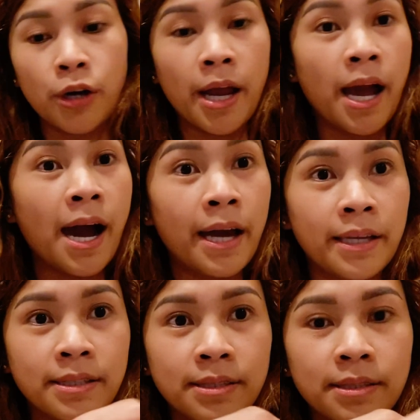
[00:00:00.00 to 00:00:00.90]
dry
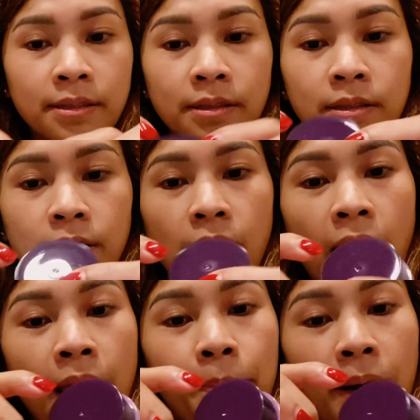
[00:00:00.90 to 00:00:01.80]
eyes
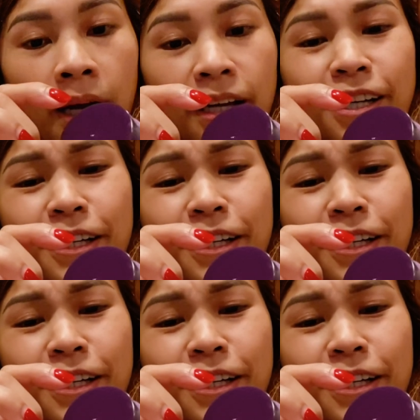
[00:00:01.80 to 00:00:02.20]
eye bag.